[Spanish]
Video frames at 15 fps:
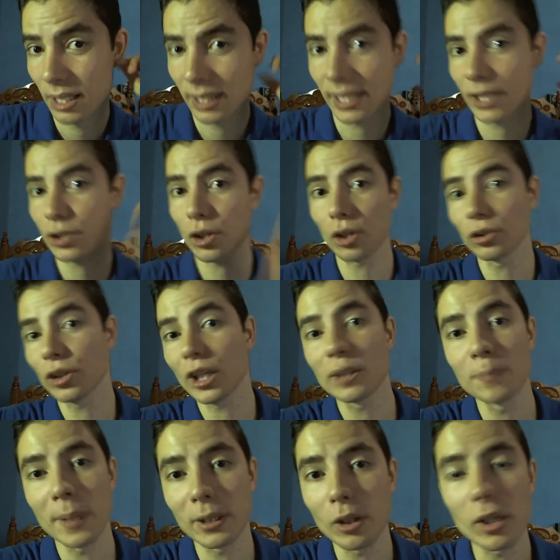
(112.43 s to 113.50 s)
De hecho no soy
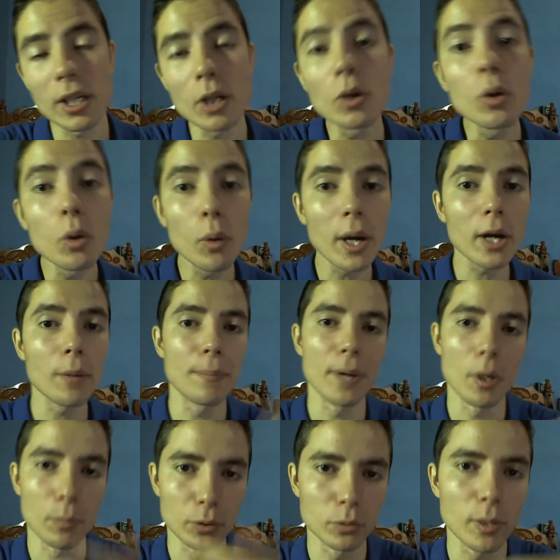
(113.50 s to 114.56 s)
experto en ningún juego,
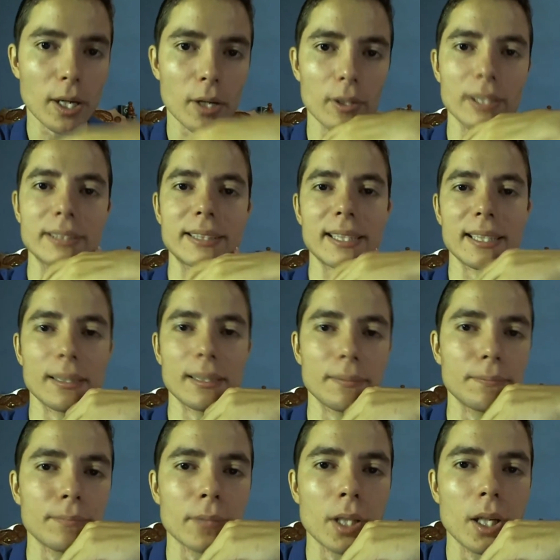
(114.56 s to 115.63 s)
pero pues bueno, este
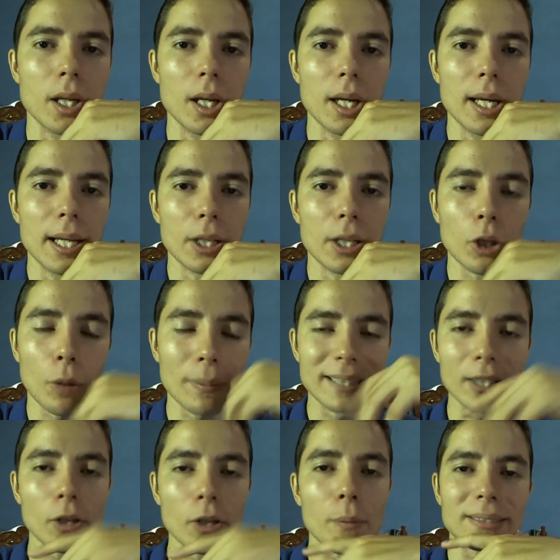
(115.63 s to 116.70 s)
no me
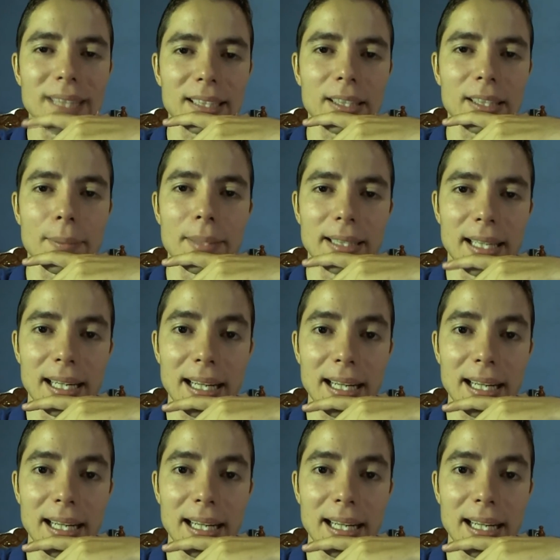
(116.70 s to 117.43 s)
sé el nombre exactamente.